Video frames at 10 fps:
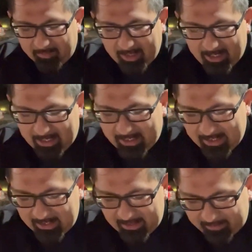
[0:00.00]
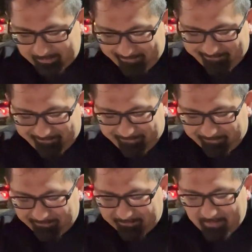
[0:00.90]
Ah,
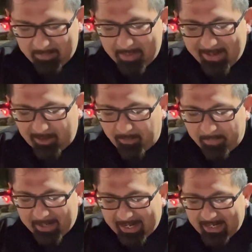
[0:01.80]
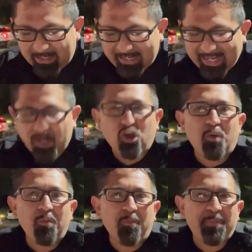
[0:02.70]
me iba a comprar el
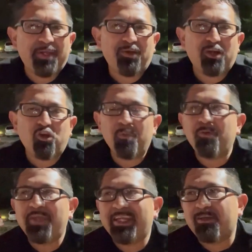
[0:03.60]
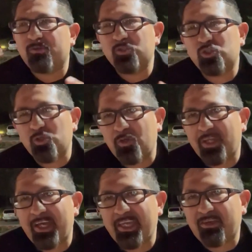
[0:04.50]
combo, pero el combo viene con
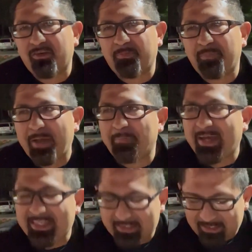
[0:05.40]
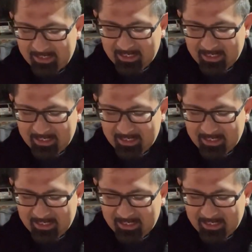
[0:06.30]
soda y con papas.